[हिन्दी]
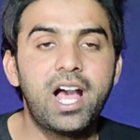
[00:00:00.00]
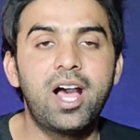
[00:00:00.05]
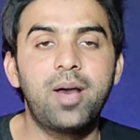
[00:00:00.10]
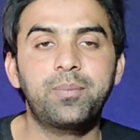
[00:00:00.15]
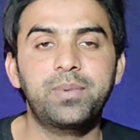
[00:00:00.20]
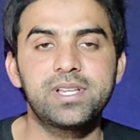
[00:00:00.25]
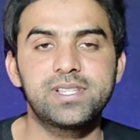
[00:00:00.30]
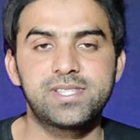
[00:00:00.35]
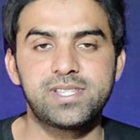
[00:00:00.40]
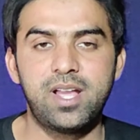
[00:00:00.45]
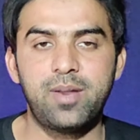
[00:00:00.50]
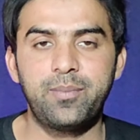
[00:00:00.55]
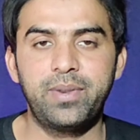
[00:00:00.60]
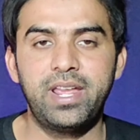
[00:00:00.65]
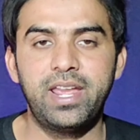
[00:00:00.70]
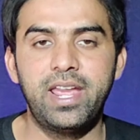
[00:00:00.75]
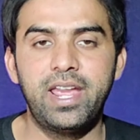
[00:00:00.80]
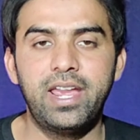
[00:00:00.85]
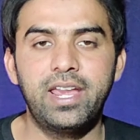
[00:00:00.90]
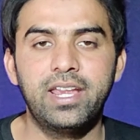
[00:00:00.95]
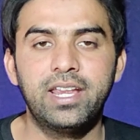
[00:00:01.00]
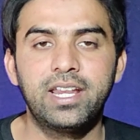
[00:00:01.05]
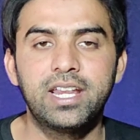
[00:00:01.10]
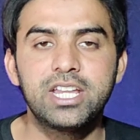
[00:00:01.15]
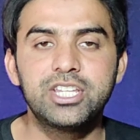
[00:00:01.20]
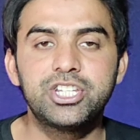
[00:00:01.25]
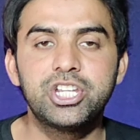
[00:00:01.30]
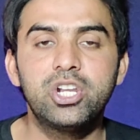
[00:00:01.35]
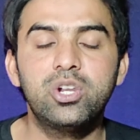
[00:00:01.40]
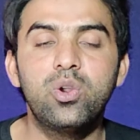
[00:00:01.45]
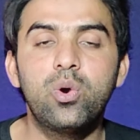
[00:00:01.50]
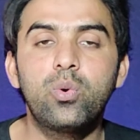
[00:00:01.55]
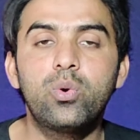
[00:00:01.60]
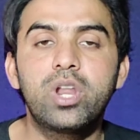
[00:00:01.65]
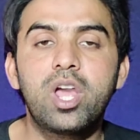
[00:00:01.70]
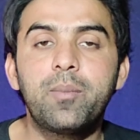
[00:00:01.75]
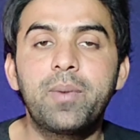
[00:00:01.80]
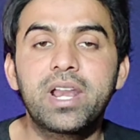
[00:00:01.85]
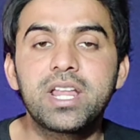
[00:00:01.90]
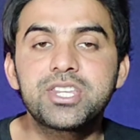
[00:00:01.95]
आपके सामने है कि जिन लोगों
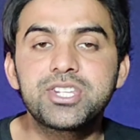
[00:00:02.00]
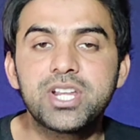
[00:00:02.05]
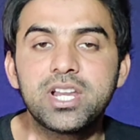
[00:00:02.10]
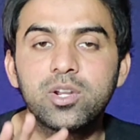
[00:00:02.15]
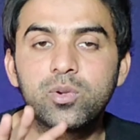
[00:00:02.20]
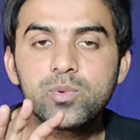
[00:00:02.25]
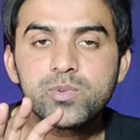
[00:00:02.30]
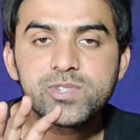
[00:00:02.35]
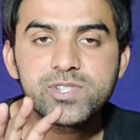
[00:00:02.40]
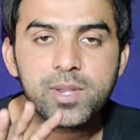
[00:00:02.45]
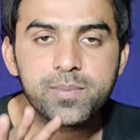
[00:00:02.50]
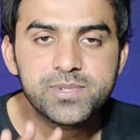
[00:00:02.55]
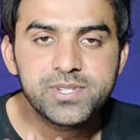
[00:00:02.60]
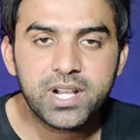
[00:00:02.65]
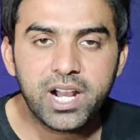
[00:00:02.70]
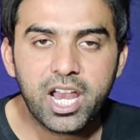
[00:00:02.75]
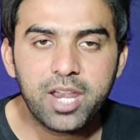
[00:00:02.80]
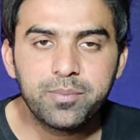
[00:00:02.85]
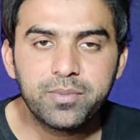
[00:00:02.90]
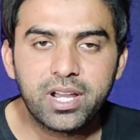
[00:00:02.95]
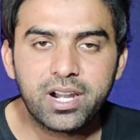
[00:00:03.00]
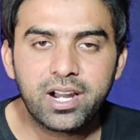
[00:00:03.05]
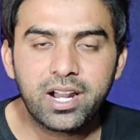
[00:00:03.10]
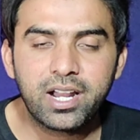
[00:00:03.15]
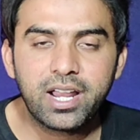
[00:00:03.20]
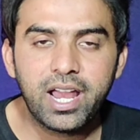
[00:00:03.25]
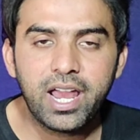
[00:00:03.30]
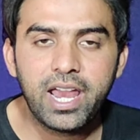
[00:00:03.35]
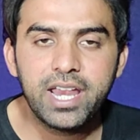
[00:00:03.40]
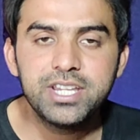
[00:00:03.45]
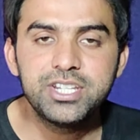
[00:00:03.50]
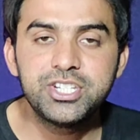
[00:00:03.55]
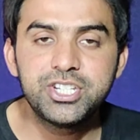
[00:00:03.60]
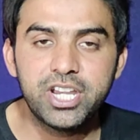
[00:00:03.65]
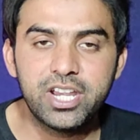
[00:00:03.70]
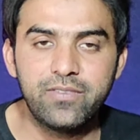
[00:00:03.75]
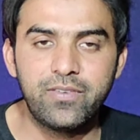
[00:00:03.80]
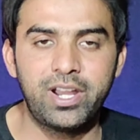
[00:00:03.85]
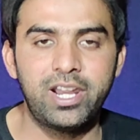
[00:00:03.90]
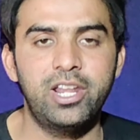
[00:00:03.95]
ने हमारे चैनल को सब्सक्राइब कर रखा है
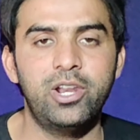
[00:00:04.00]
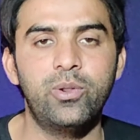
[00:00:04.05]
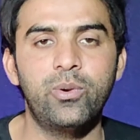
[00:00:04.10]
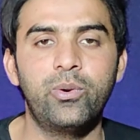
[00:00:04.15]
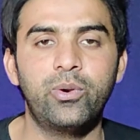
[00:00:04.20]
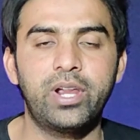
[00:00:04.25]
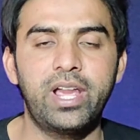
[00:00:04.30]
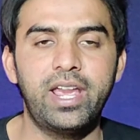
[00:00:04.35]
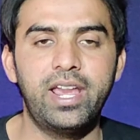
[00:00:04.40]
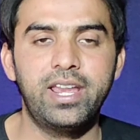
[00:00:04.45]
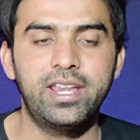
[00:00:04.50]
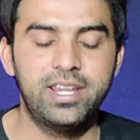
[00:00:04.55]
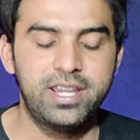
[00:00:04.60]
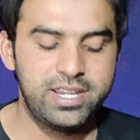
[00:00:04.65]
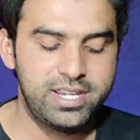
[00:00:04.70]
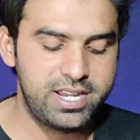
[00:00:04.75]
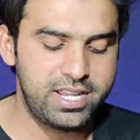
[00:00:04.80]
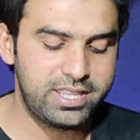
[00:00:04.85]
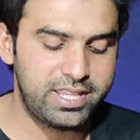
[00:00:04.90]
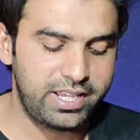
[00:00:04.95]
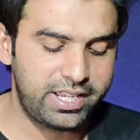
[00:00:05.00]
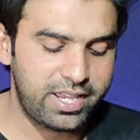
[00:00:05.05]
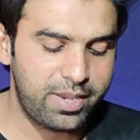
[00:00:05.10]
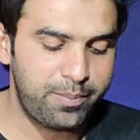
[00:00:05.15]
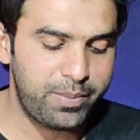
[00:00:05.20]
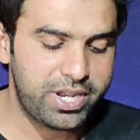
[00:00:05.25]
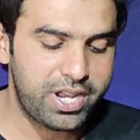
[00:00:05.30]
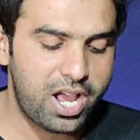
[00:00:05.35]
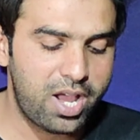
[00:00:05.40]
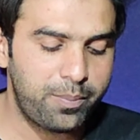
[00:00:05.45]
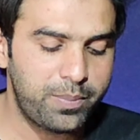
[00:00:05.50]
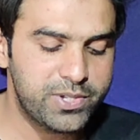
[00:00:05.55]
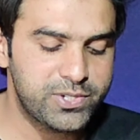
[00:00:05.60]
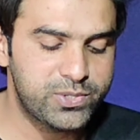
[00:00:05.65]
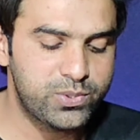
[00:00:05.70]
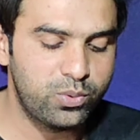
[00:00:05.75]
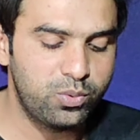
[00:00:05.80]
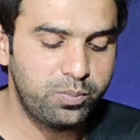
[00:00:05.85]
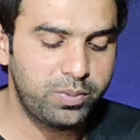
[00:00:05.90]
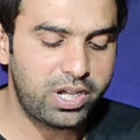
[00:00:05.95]
ये वाले लोग हैं ये देखें मैं यहाँ पे
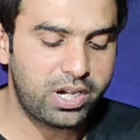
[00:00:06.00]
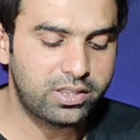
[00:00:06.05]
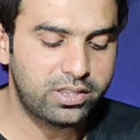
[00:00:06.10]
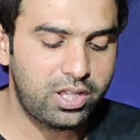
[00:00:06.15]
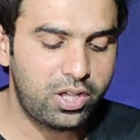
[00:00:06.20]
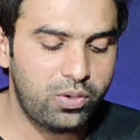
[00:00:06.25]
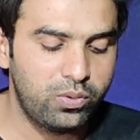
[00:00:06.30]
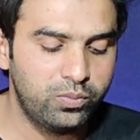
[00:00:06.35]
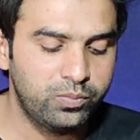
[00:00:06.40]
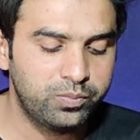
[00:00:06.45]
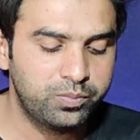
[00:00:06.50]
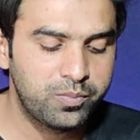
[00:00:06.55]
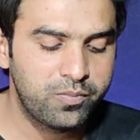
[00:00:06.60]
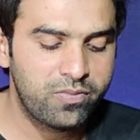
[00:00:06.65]
जूम करता हूँ